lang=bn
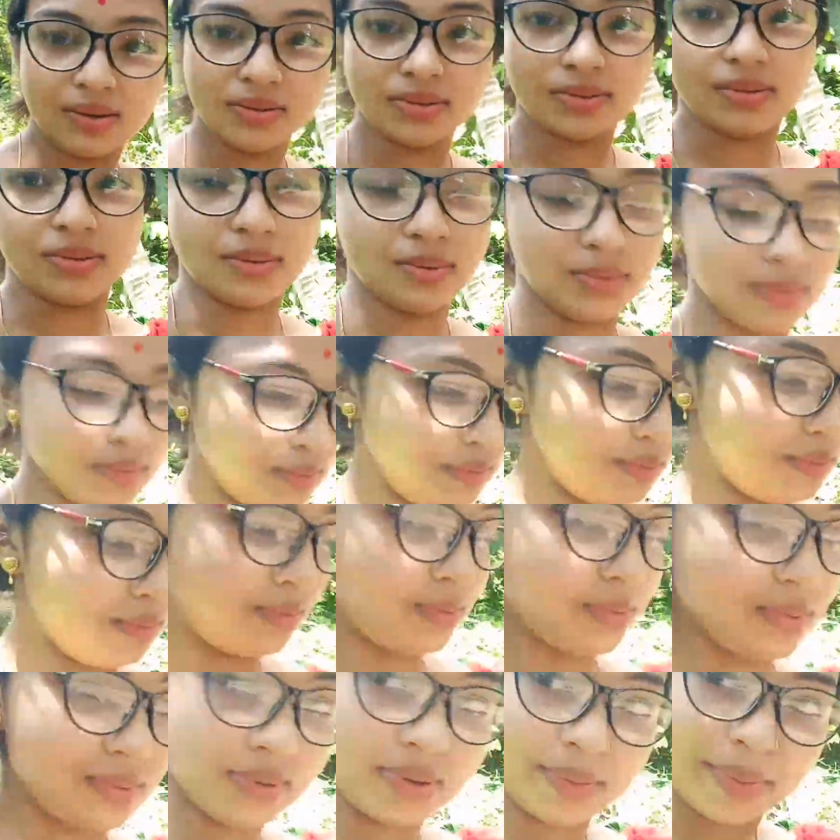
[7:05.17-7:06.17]
তো
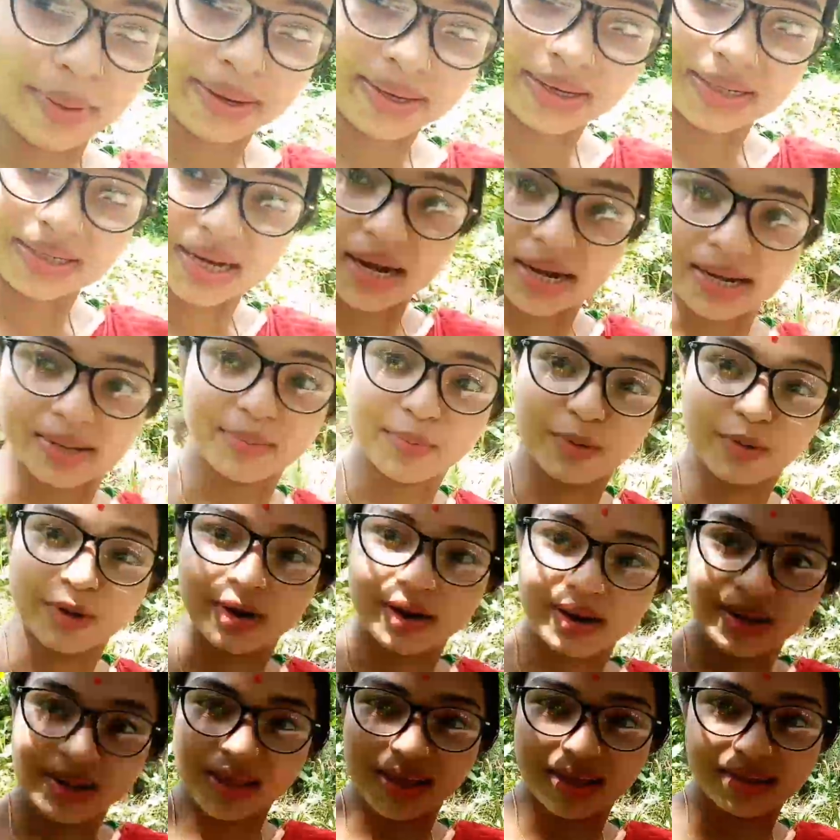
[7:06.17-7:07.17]
আমি একটা শাড়ি
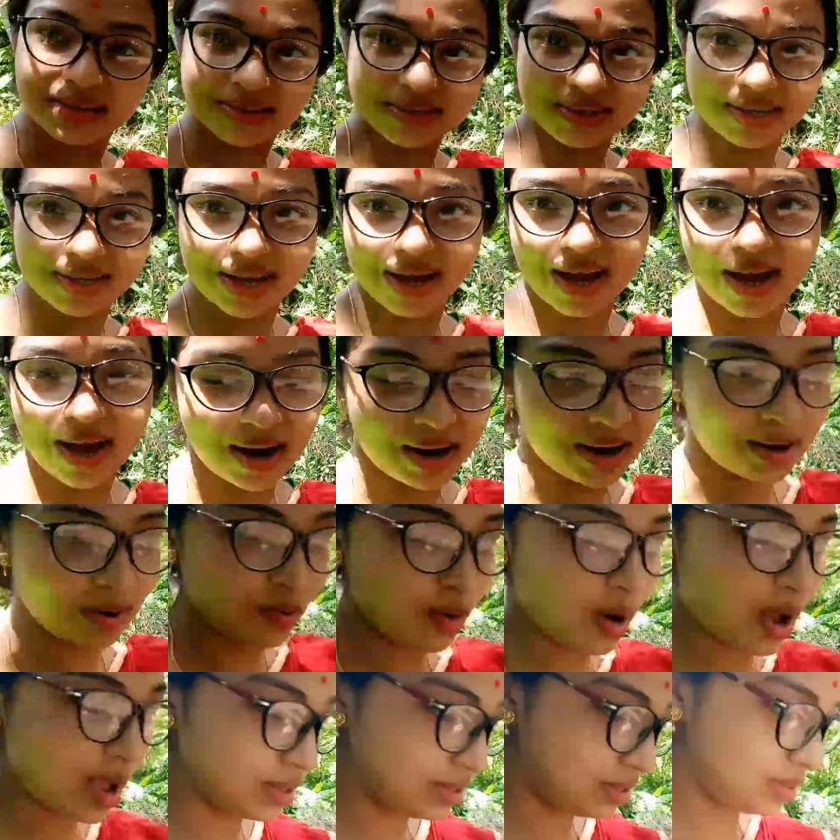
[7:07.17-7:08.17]
পরে নিয়েছি আরও
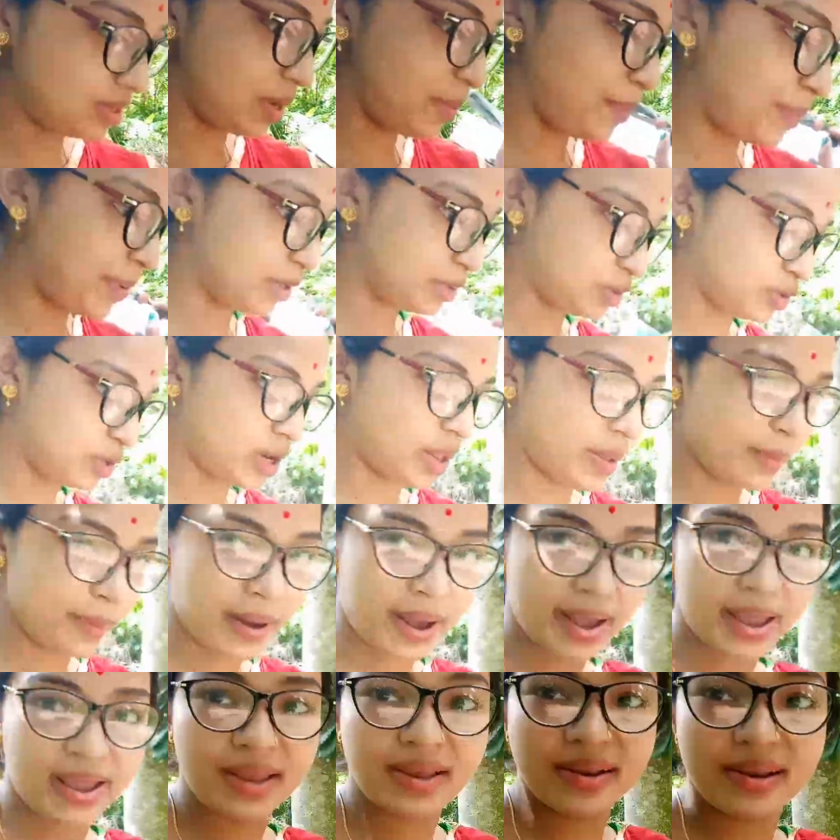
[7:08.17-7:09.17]
আসছে পেছনে
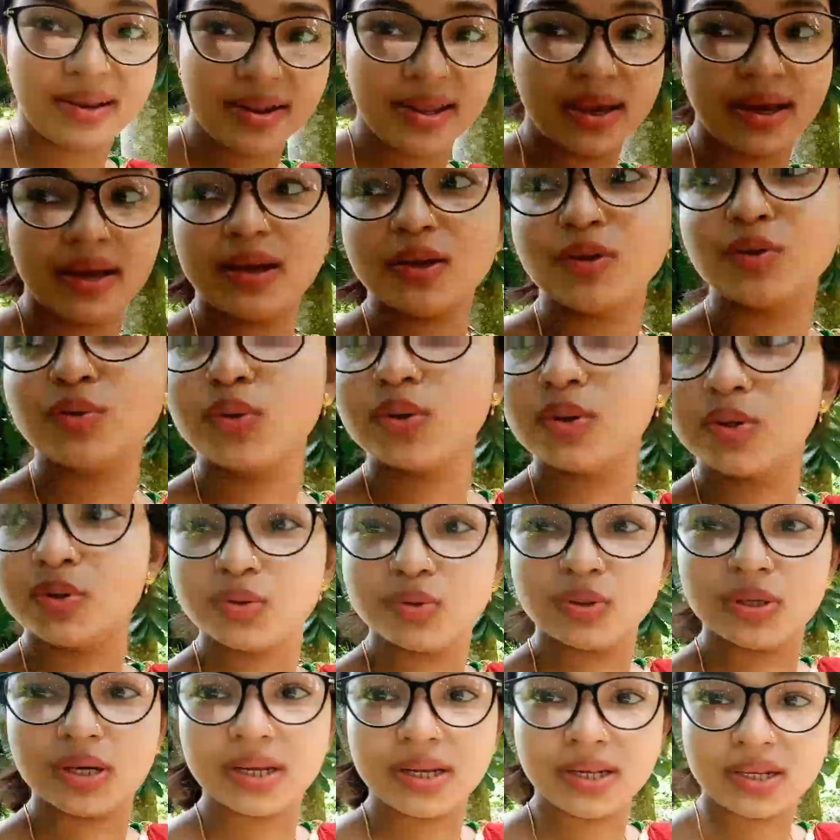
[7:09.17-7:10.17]
বাইক নিয়ে কিছু কিছু
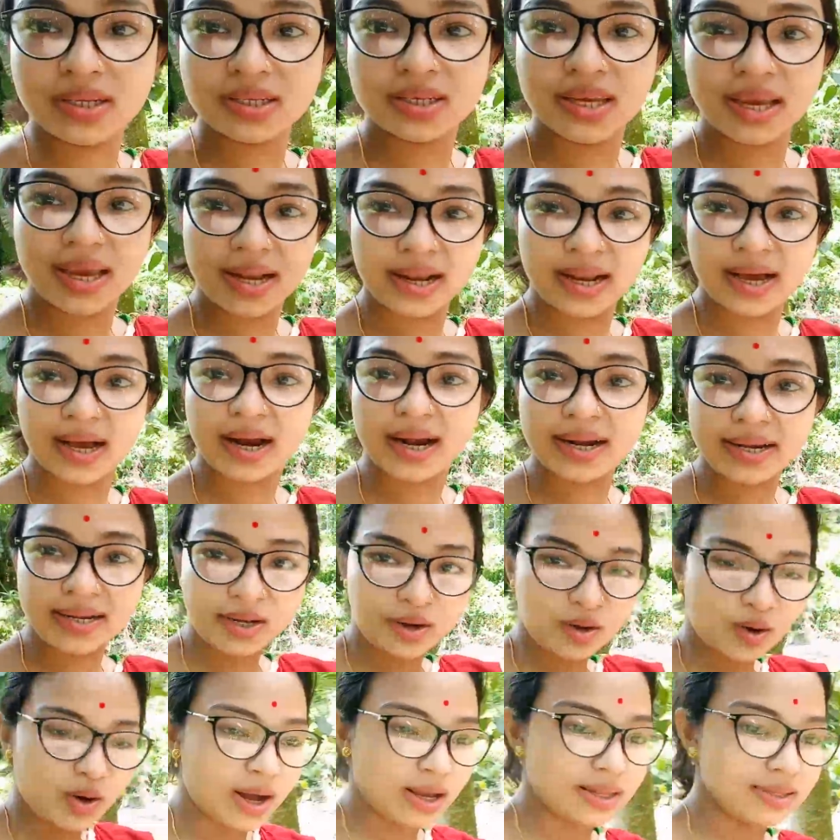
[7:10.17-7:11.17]
জিনিস
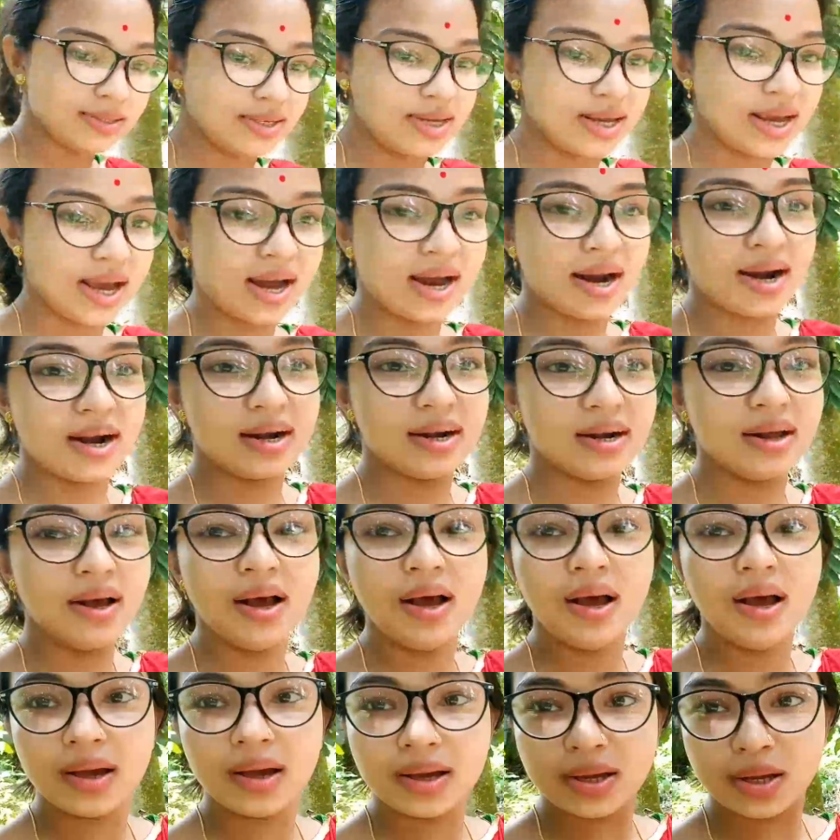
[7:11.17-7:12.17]
কেনাকাটিরও আছে আর
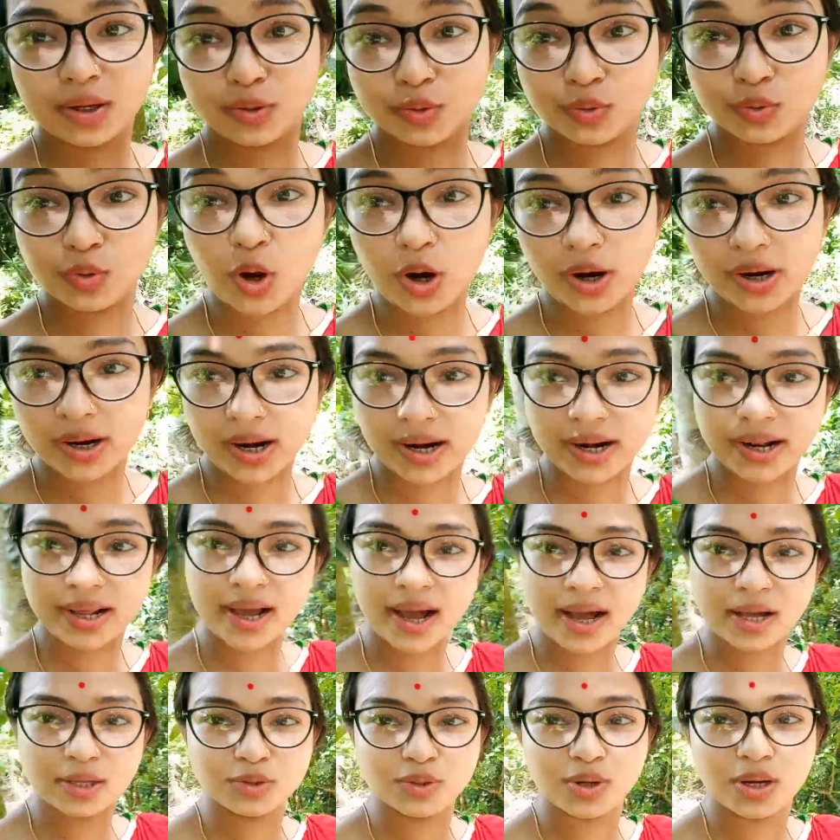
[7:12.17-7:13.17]
কিছু দরকারি
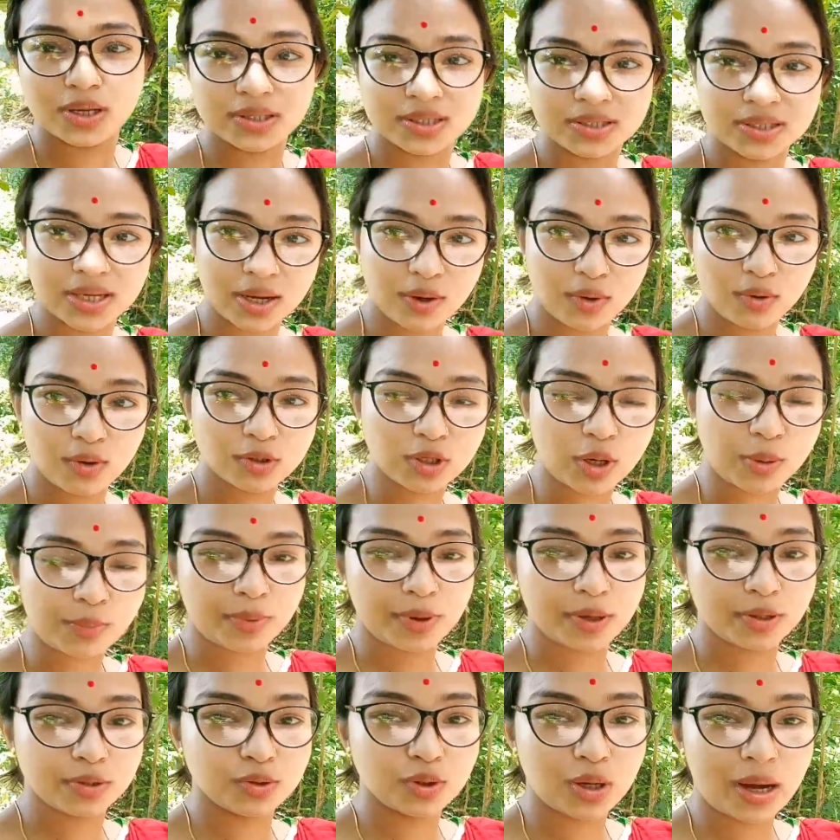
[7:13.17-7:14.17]
কাজও আছে সেগুলো সব
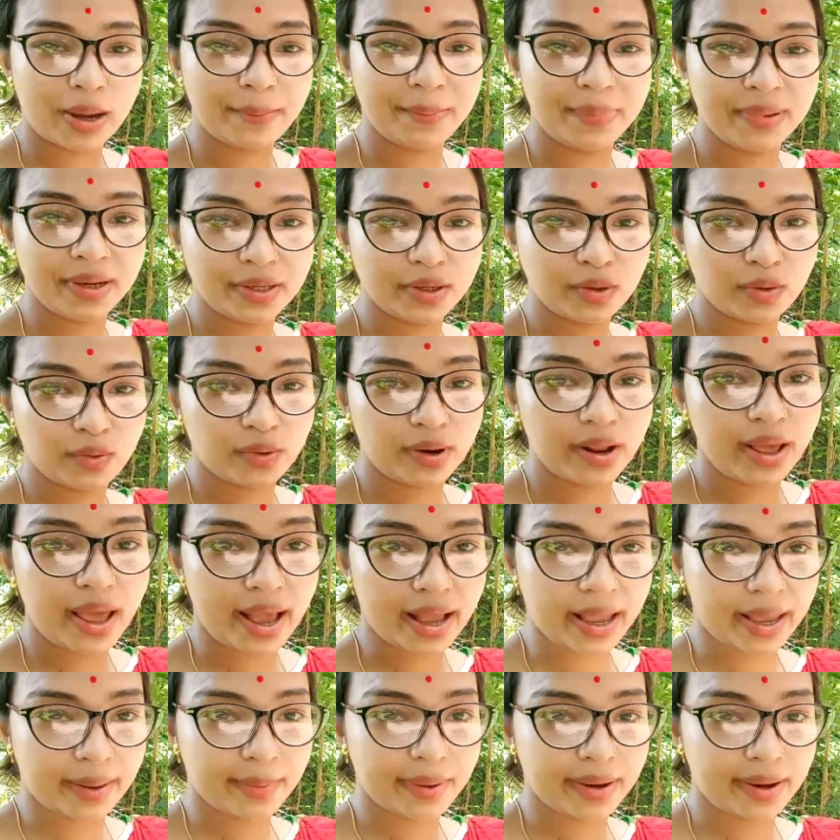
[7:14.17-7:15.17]
কিছু কমপ্লিট করে
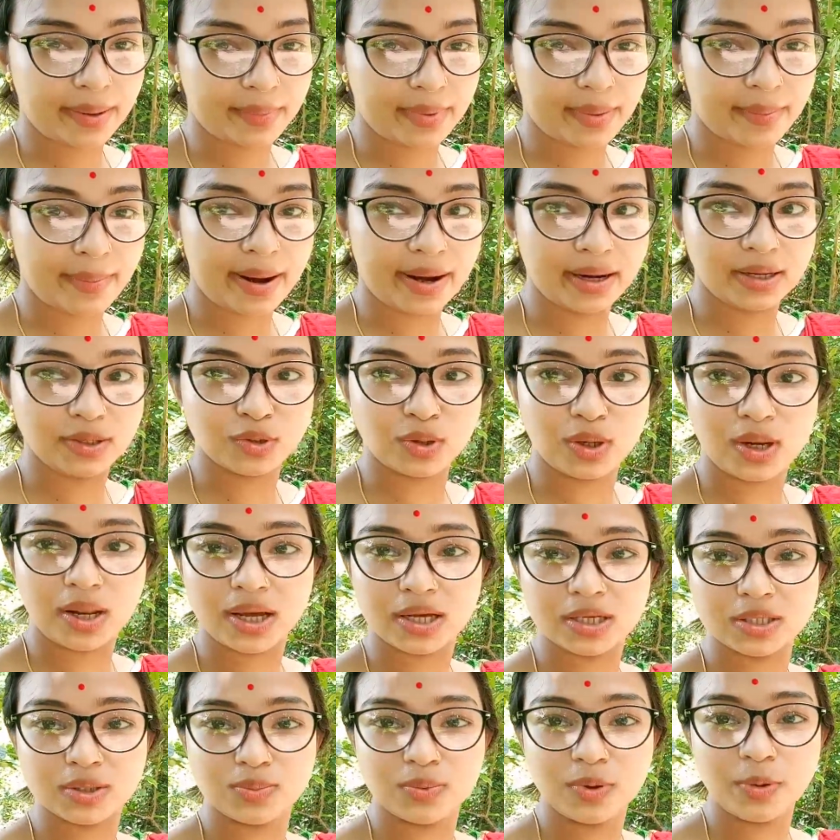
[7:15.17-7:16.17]
একেবারে আমরা বাড়ি চলে
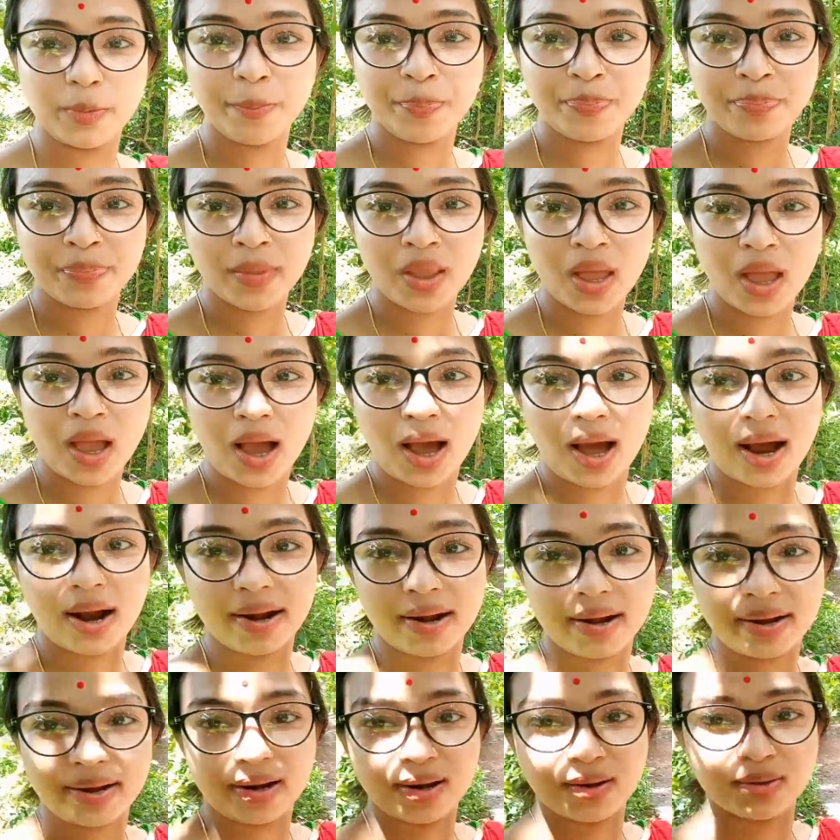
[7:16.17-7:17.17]
আসব আর
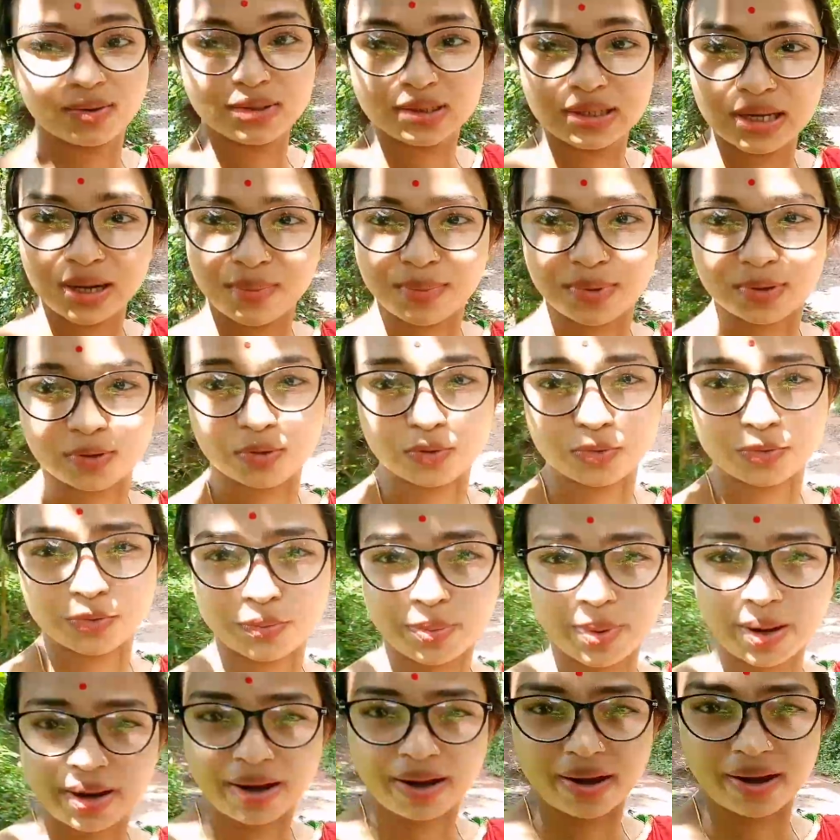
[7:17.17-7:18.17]
এটা হচ্ছে আমার
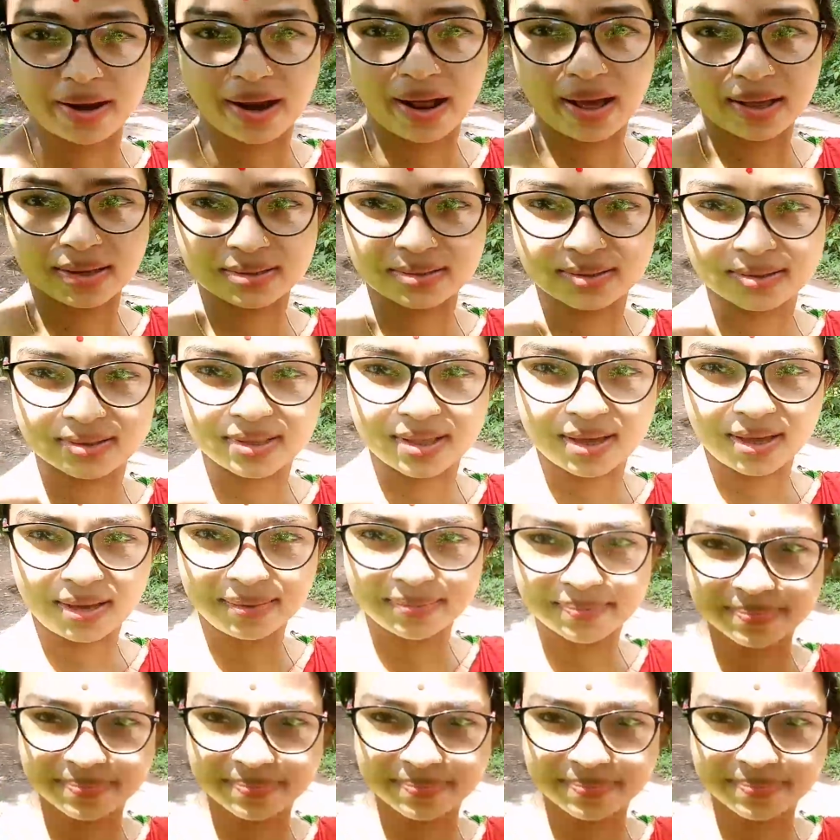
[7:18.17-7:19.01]
শ্বশুরবাড়ির রাস্তা